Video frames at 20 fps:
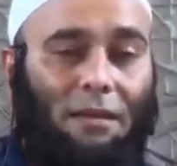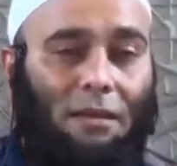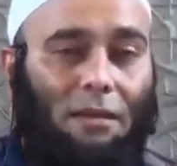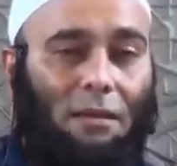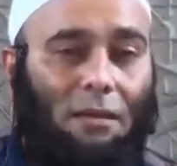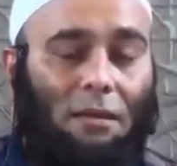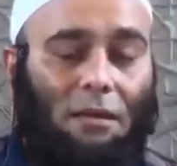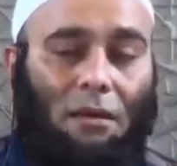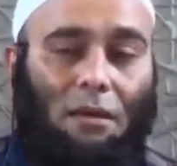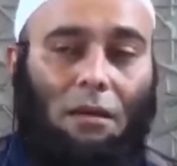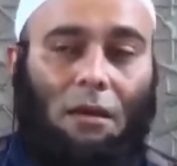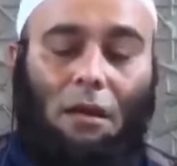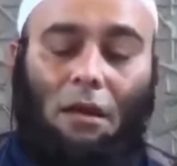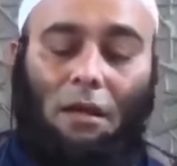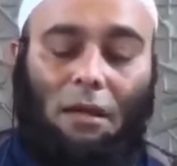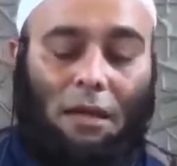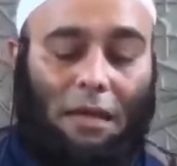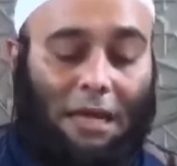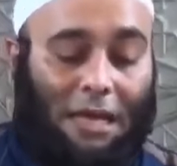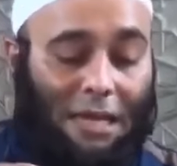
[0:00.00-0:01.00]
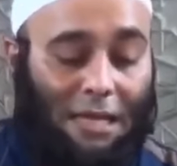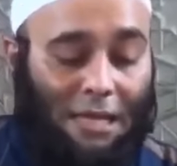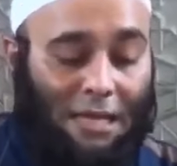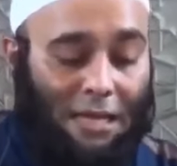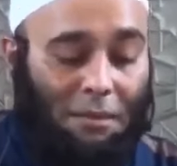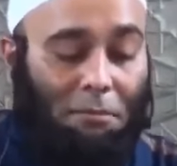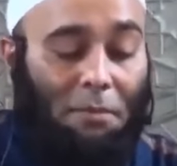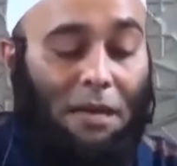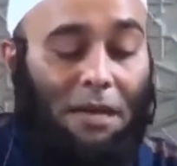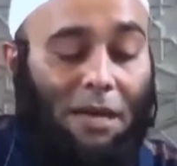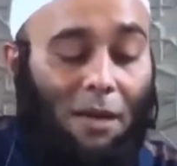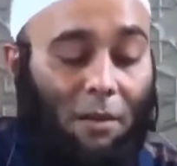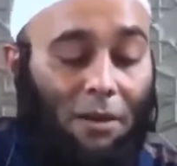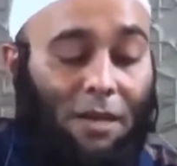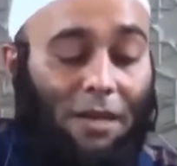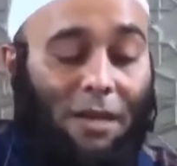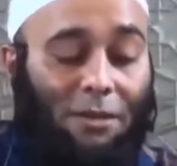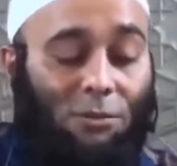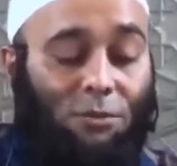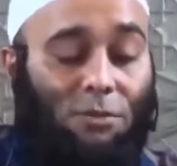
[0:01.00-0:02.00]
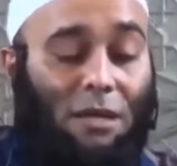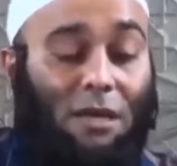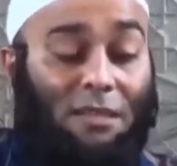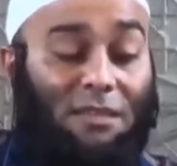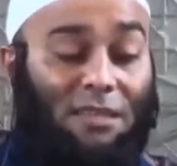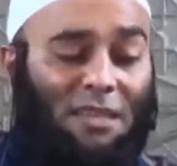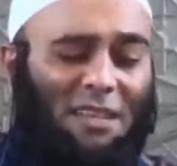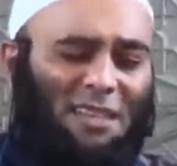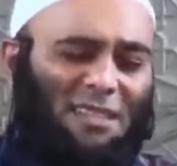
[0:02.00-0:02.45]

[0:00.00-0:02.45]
E, ini beliau ini kan sudah